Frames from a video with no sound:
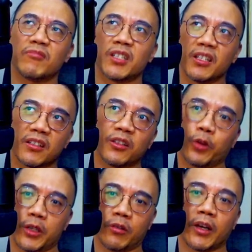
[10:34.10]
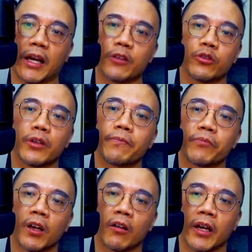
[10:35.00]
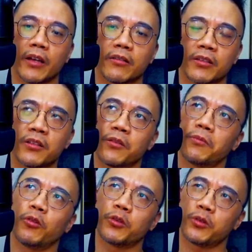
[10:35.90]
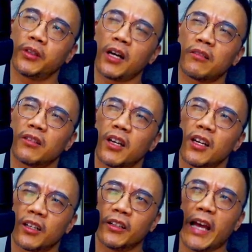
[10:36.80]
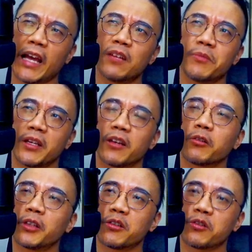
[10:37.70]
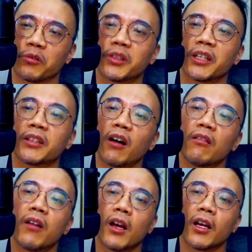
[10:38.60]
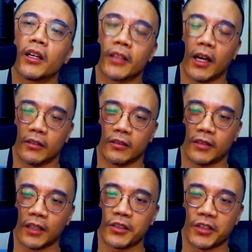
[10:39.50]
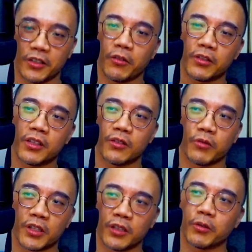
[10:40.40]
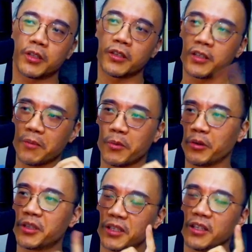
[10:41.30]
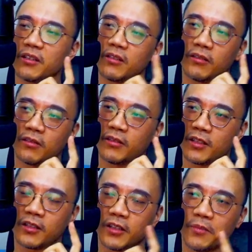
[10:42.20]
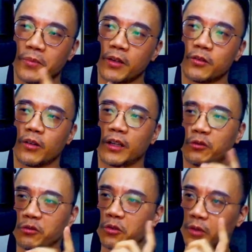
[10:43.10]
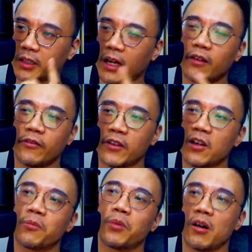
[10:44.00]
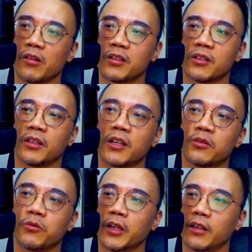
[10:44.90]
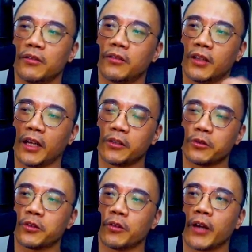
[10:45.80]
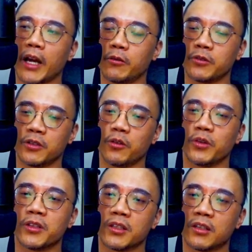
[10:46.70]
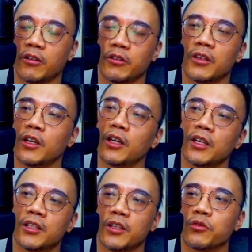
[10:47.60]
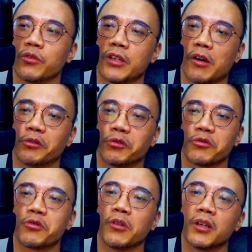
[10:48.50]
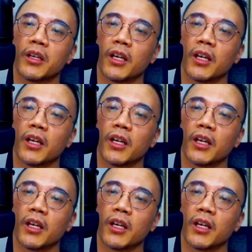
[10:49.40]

竞争对手的感觉，OK，甚至我觉得它跟 enemy 也有点重叠到。那它的形容词，我记得我曾经在某一集这个影片中还读错了，它非常的不好意思，但是我也懒得去修改了，我只有文字稍微记住一下，我读错了，